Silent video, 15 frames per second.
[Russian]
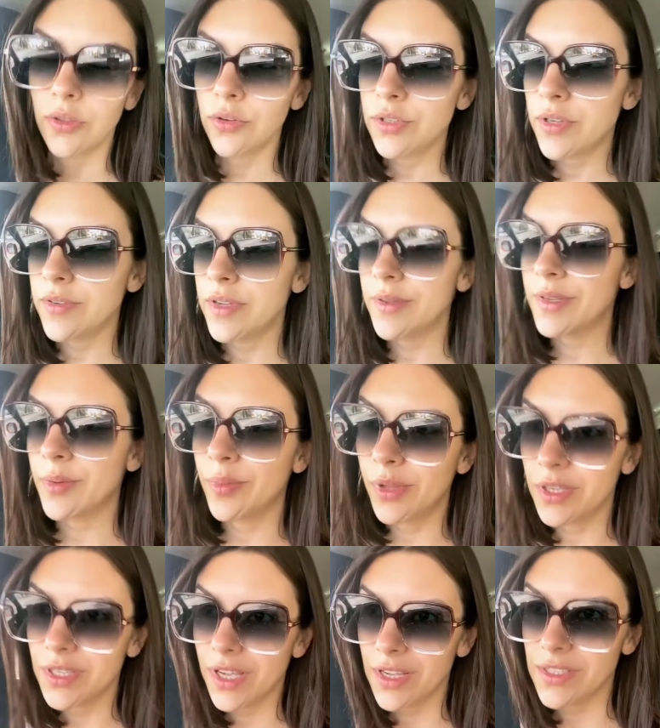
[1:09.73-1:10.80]
Ну и совсем
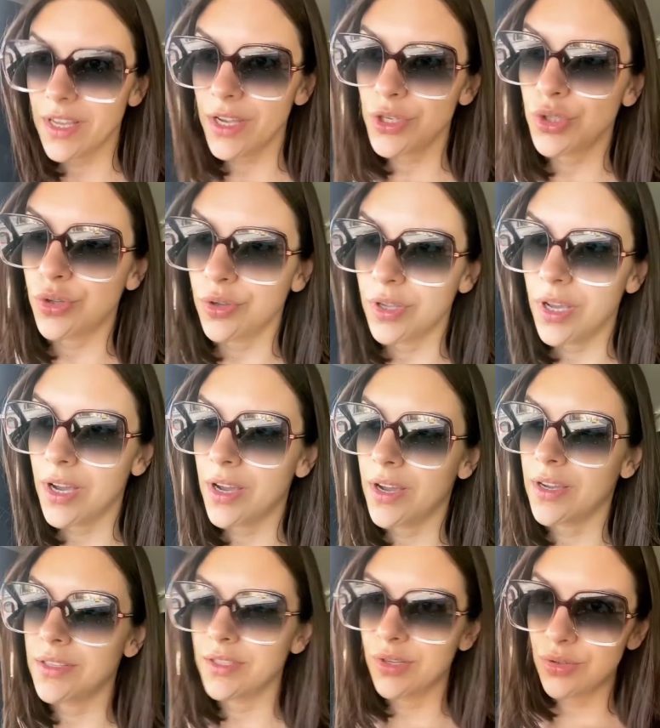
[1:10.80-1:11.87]
забыла сказать, что
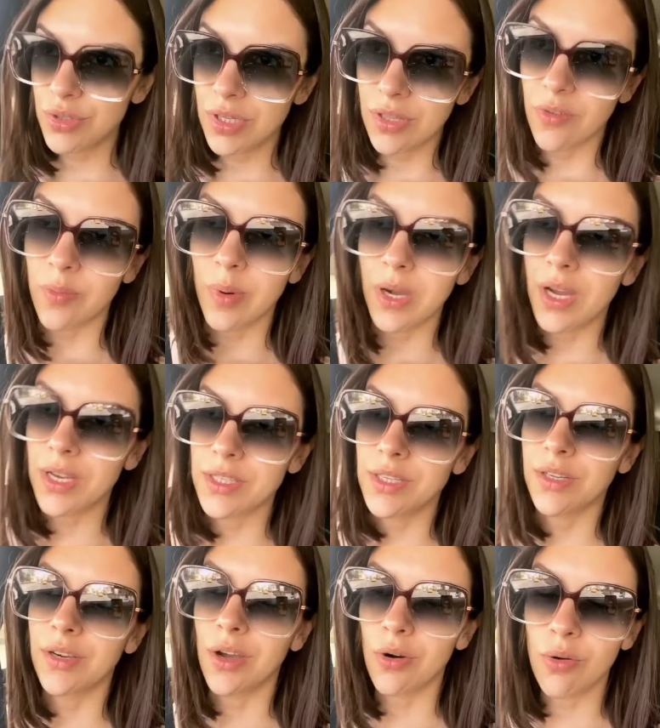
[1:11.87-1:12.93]
я загрузила в
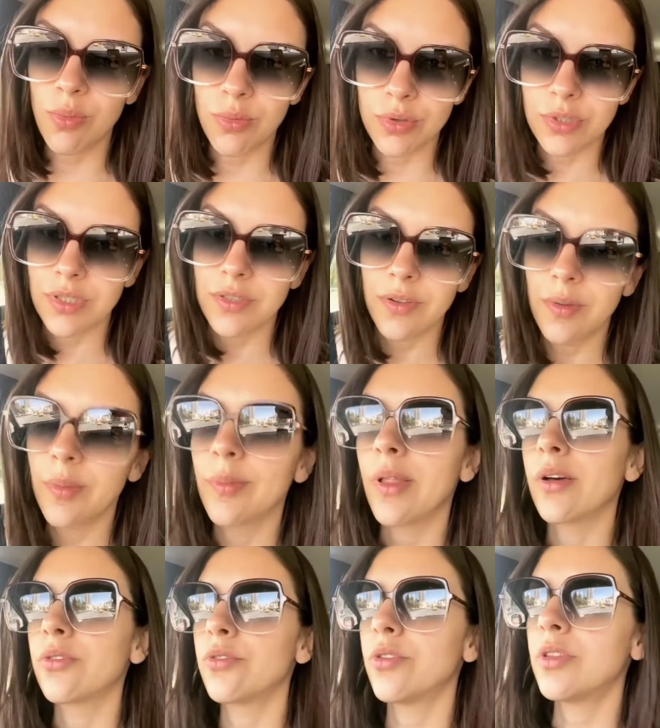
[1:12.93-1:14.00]
багажник коробку со своими
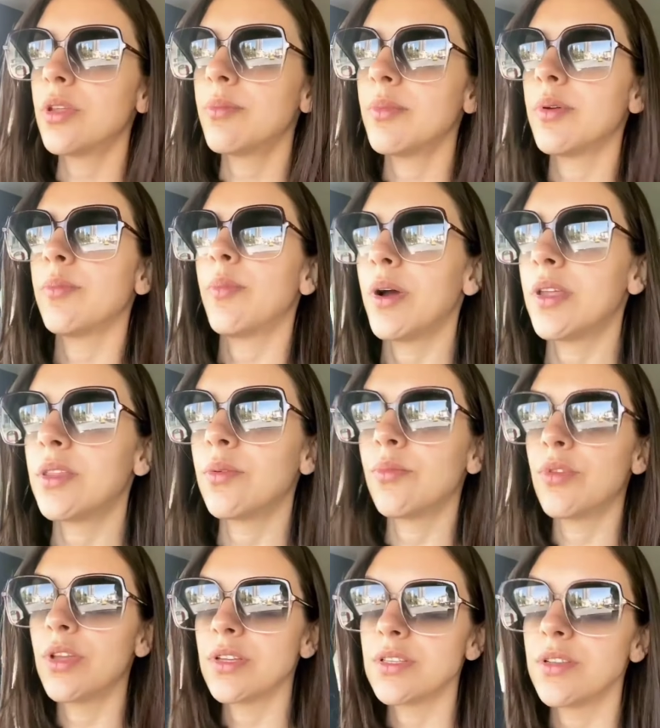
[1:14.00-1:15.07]
блокнотами,
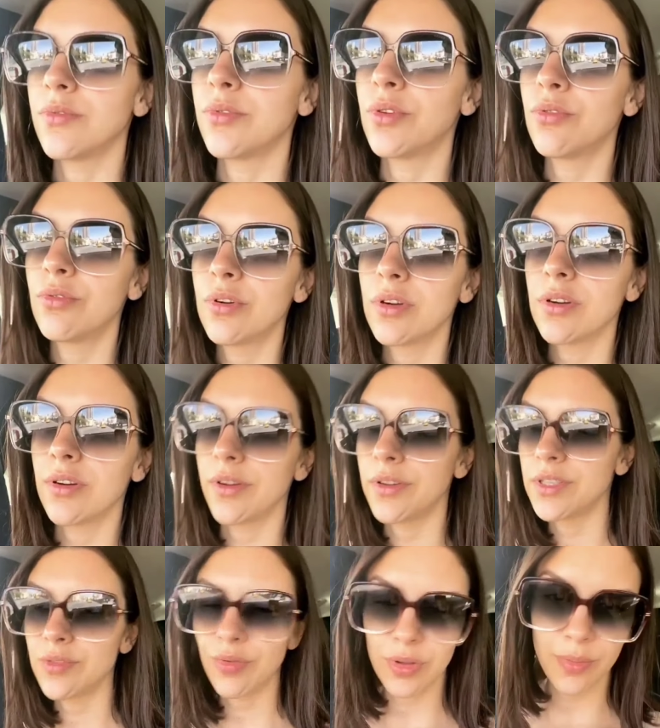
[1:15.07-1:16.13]
поэтому если вдруг
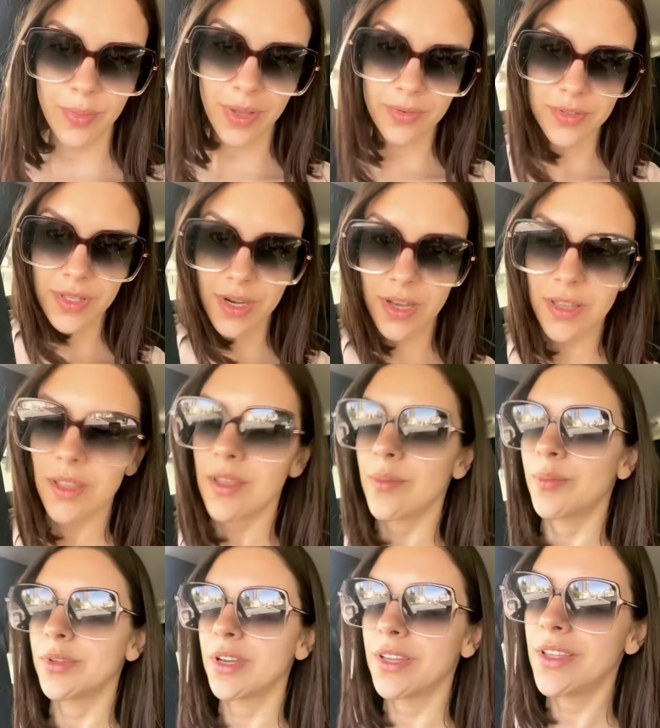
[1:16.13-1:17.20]
э, сегодня меня
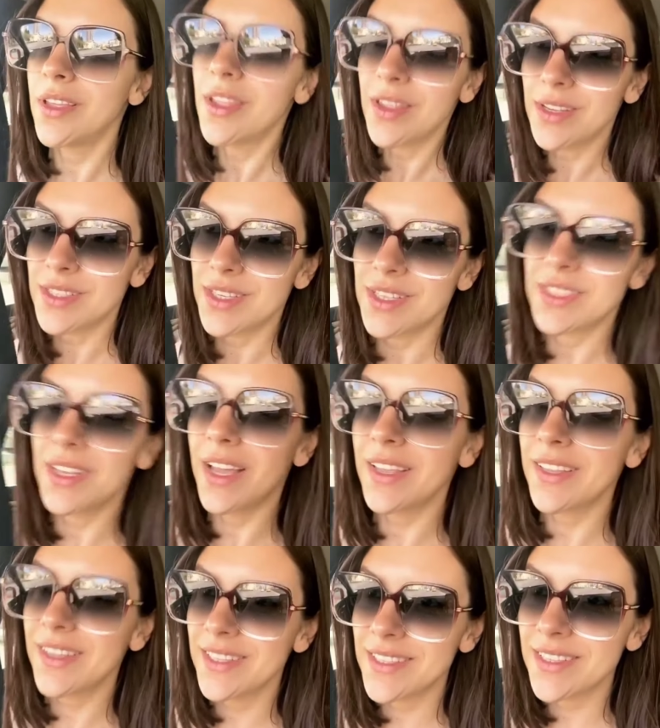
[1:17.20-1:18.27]
встретите, подходите, не
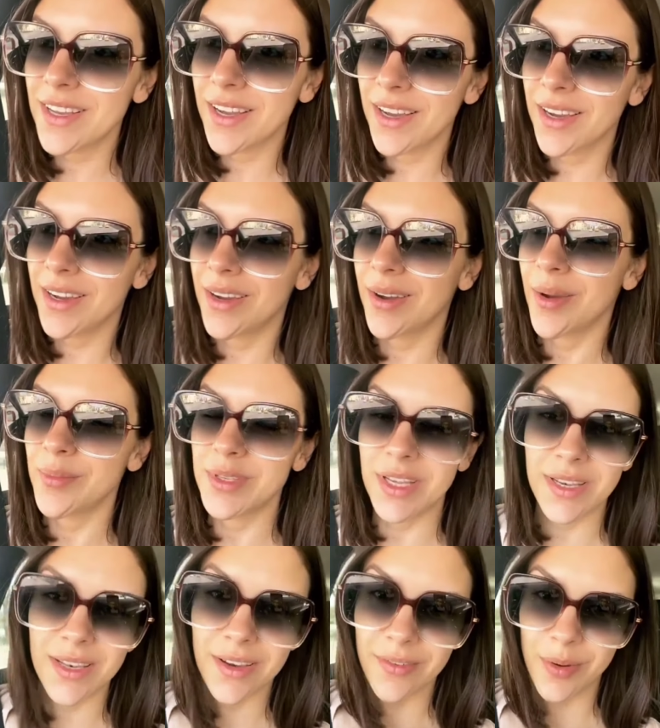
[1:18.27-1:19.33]
стесняйтесь, а,
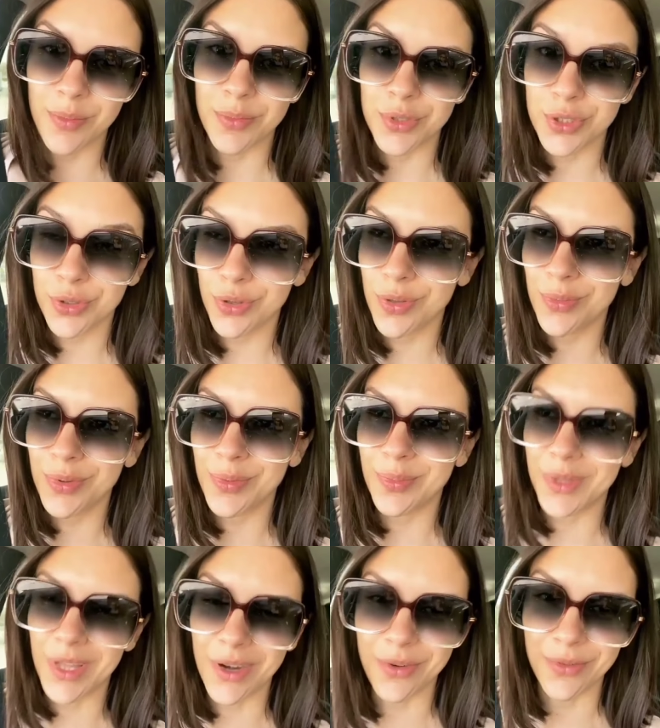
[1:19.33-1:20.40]
обязательно вам
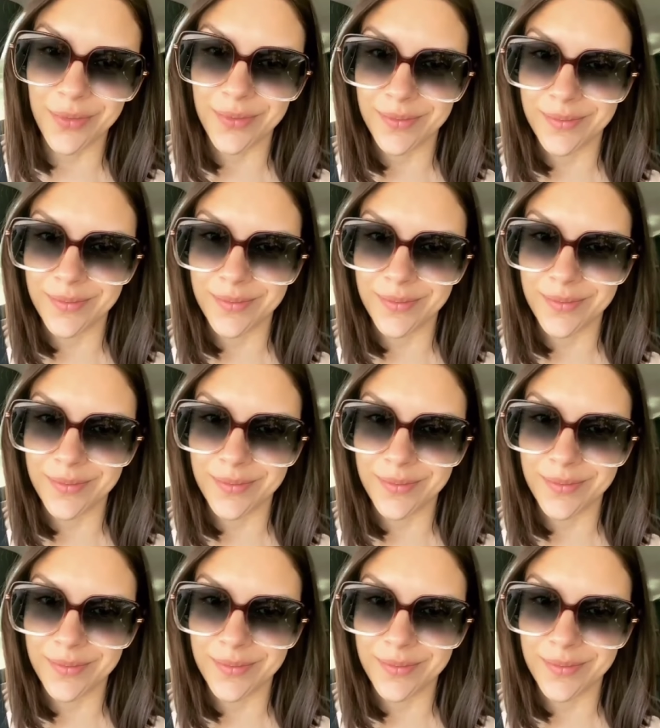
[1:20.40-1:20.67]
что-нибудь подарю.